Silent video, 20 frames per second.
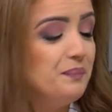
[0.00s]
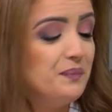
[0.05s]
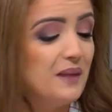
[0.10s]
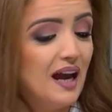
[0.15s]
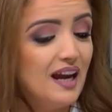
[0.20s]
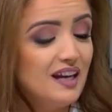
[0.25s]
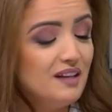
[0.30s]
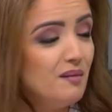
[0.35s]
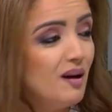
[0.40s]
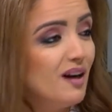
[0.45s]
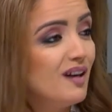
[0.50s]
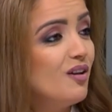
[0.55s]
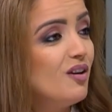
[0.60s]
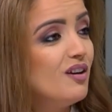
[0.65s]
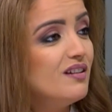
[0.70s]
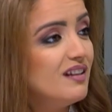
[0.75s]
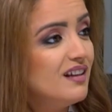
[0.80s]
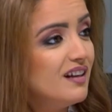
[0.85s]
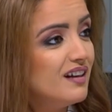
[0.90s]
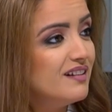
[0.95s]
هاي
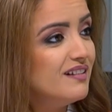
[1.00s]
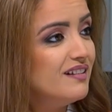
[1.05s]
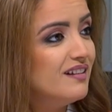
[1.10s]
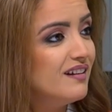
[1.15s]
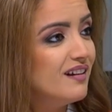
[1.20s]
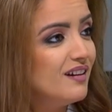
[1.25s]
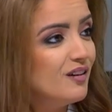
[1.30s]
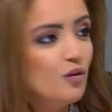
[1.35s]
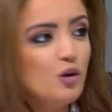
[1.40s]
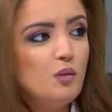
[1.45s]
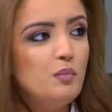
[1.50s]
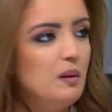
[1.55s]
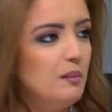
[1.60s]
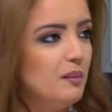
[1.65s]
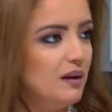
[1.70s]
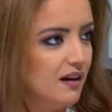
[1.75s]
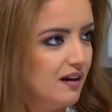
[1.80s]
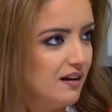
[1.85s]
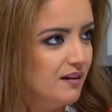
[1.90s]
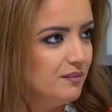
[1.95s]
المعكرونات هلا كثير الكل
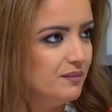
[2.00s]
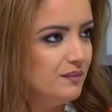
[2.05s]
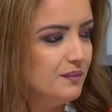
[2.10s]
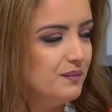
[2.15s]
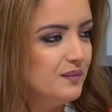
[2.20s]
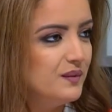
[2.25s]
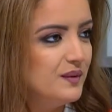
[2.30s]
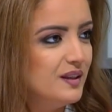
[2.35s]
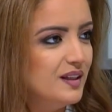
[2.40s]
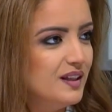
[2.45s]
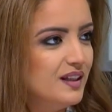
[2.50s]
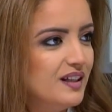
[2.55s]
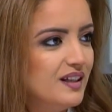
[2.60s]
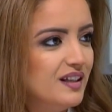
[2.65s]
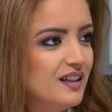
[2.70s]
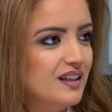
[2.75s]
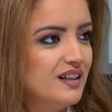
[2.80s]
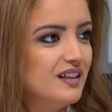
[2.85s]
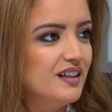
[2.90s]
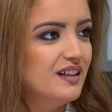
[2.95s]
بيعملها بس ما بزبط
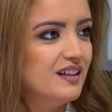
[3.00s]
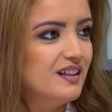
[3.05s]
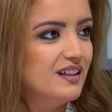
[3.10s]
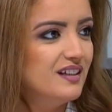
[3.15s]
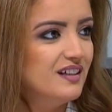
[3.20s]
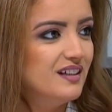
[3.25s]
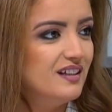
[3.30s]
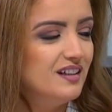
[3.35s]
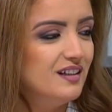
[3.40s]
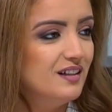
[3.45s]
ناكل كل يوم نعمل